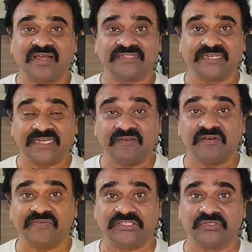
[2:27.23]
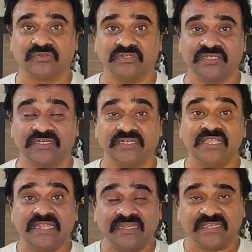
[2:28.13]
அதை நினைவில் வைத்து கொள்ளுங்கள்
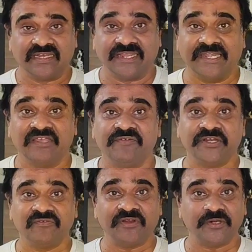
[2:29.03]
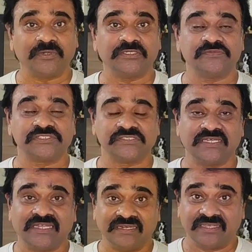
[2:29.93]
நீங்கள் என்ன வேண்டுமானாலும்
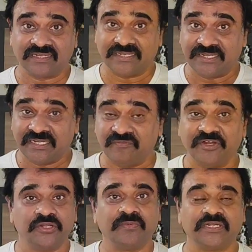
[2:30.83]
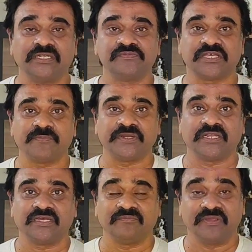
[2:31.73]
நீங்கள் என்ன வேண்டுமானாலும்
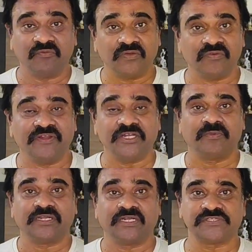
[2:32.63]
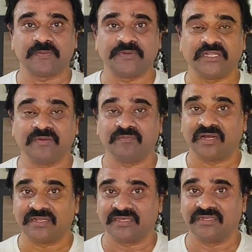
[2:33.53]
சாப்பிடலாம் எவ்வளவு வேண்டுமானாலும் சாப்பிடலாம்
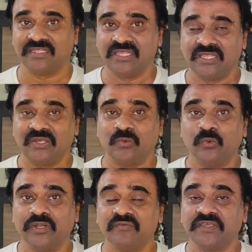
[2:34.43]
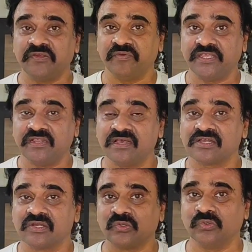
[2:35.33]
ஆனால் உணவை
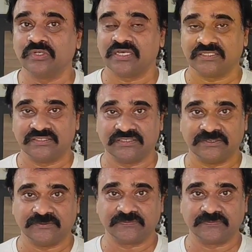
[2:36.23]
வீணாக்கக்கூடாது